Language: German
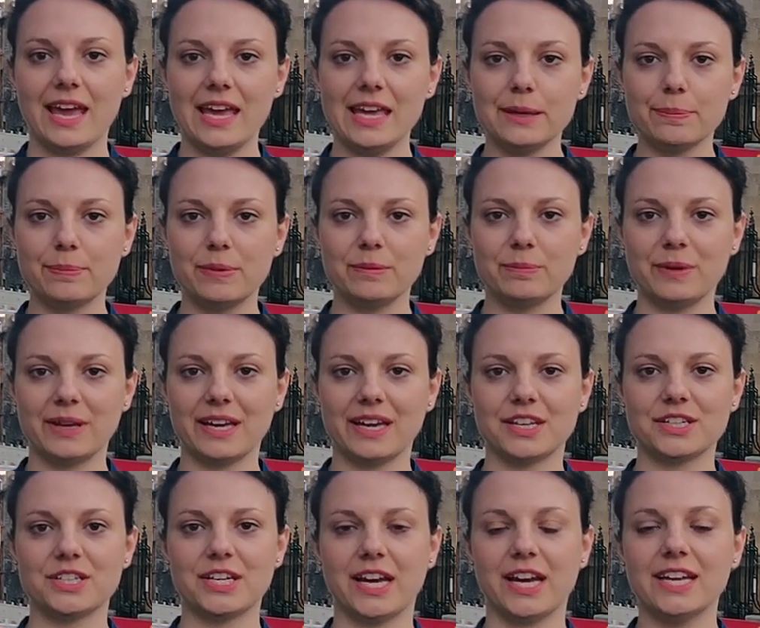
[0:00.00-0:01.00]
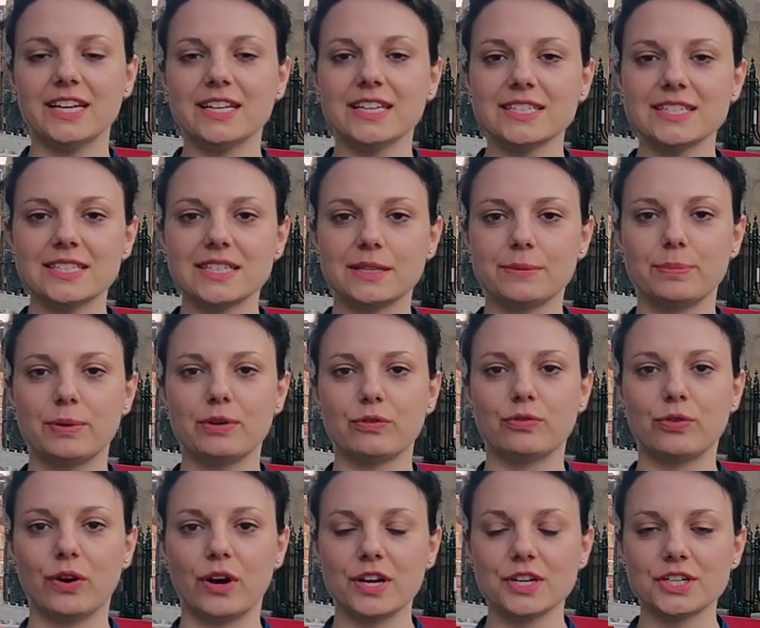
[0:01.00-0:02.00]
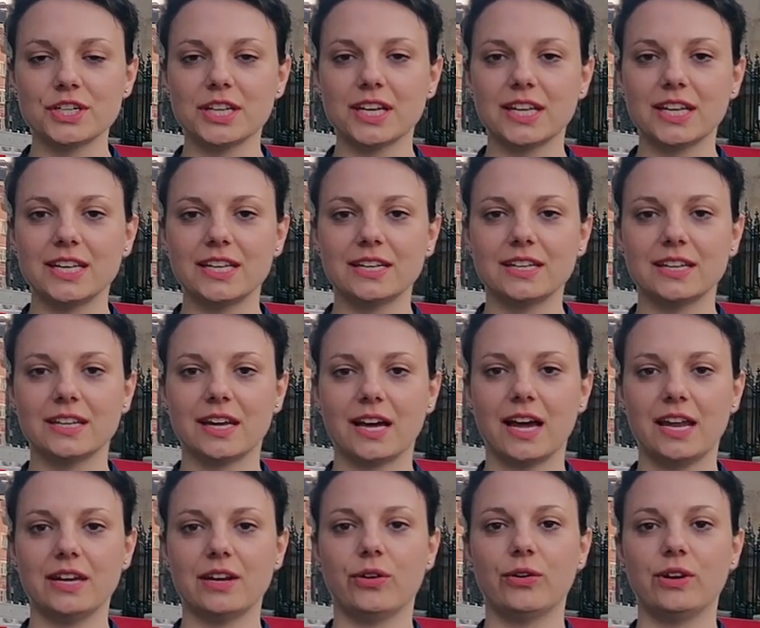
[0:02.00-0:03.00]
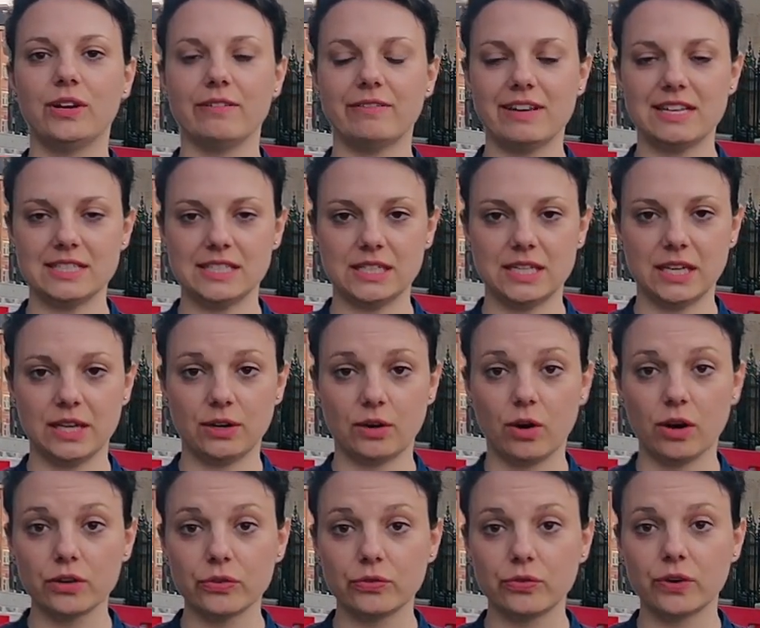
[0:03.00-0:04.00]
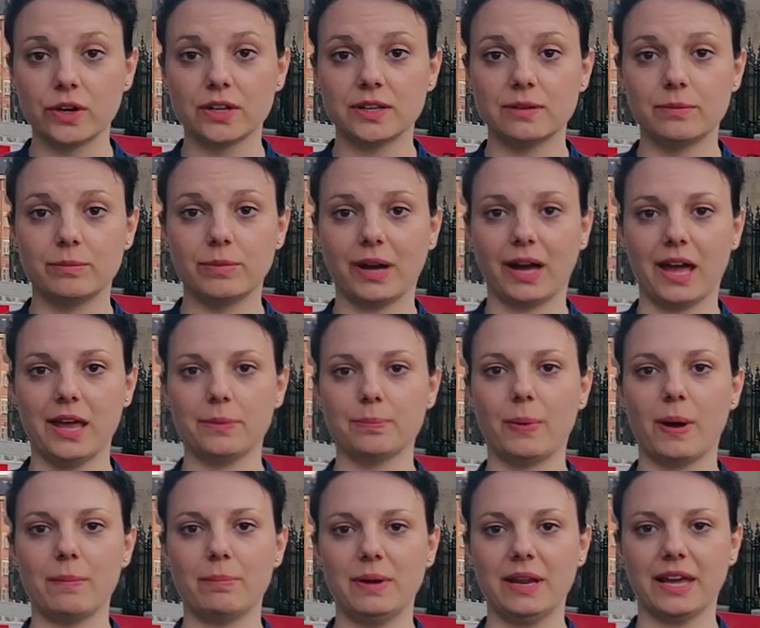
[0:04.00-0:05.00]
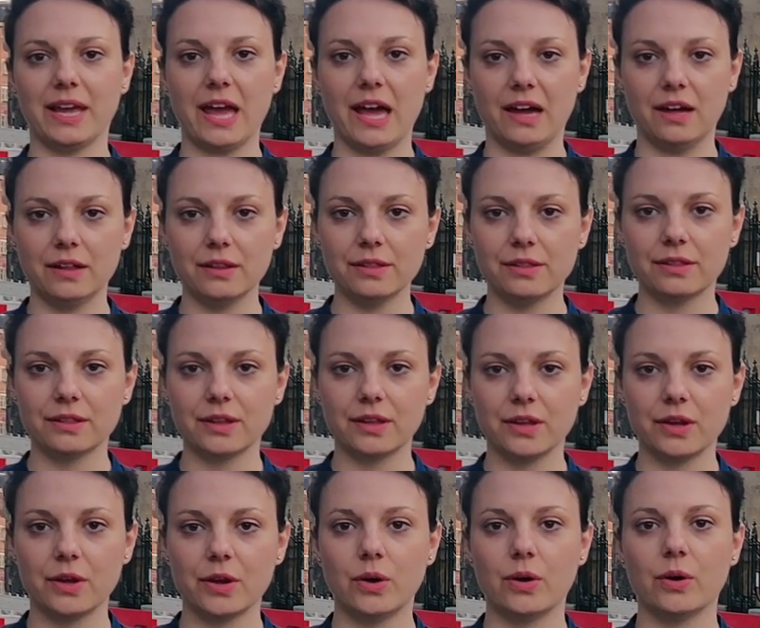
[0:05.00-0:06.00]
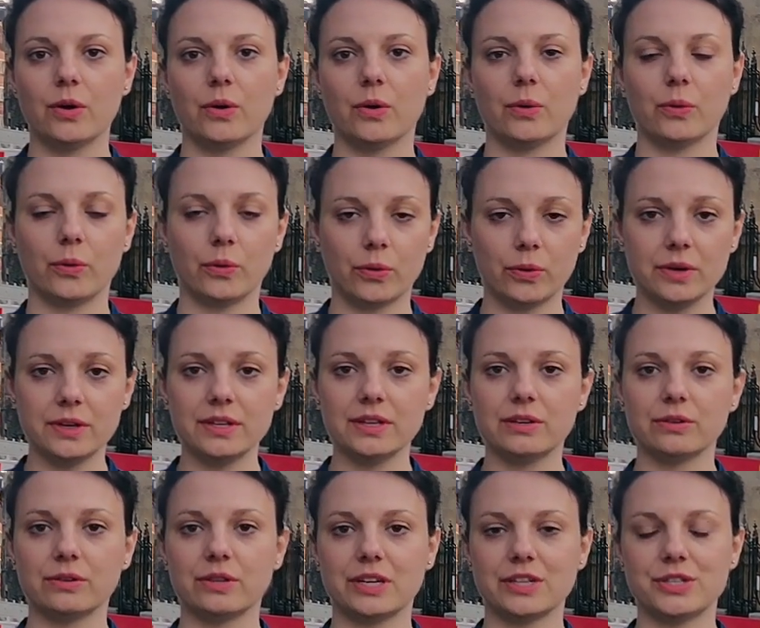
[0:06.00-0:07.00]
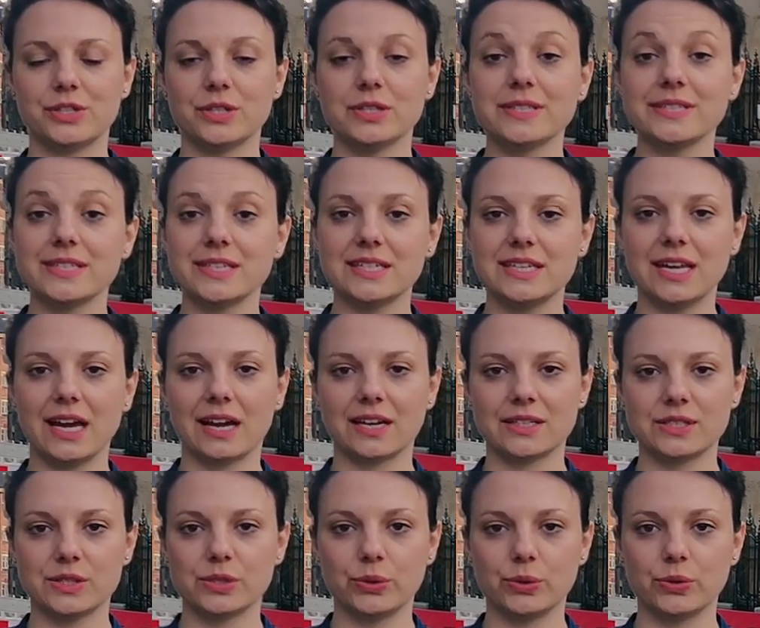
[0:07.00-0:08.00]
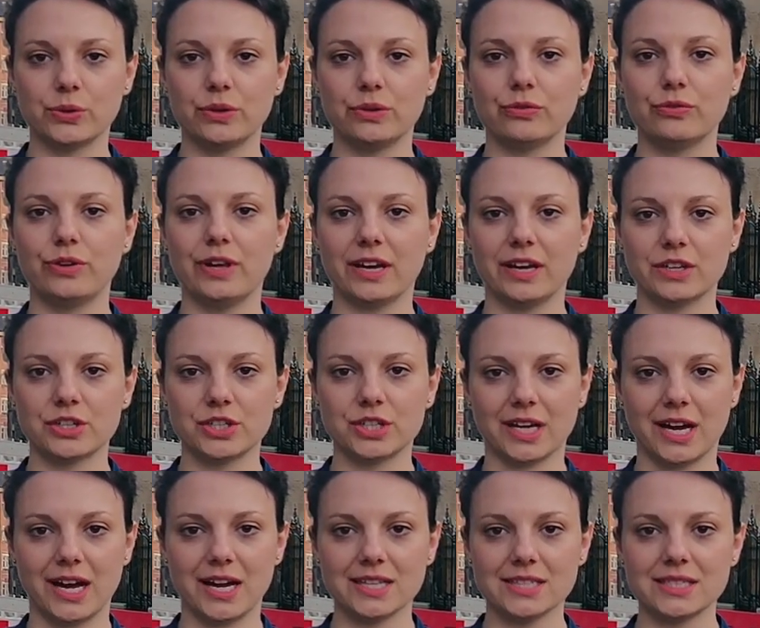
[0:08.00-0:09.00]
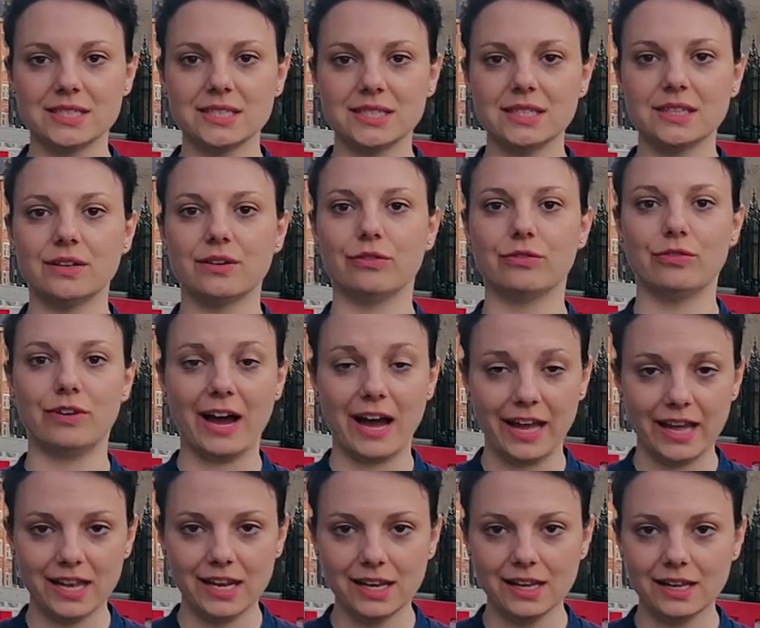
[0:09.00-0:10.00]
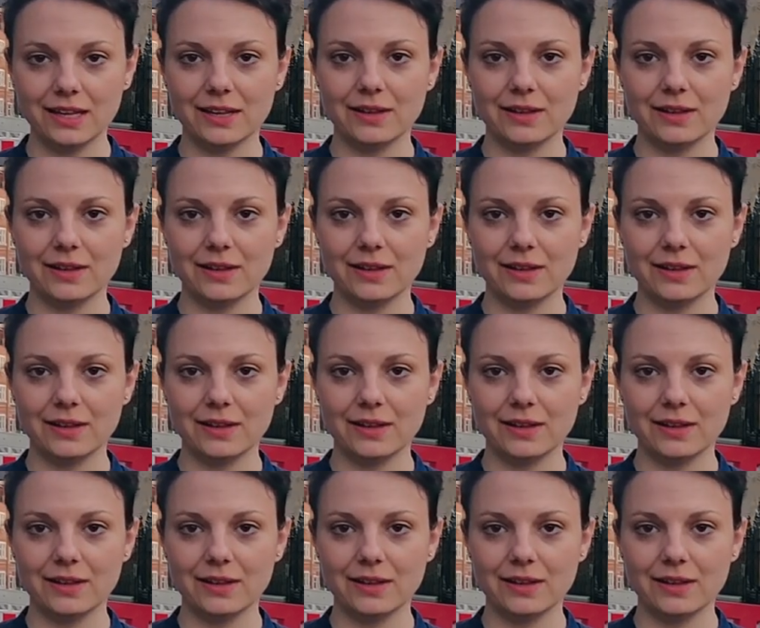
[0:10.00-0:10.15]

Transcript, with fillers: Ich bin Mira Schneiders, ich bin Forscherin an der Universität Oxford im Bereich Public Health und ich unterstütze die Aktion Faire Straßen, weil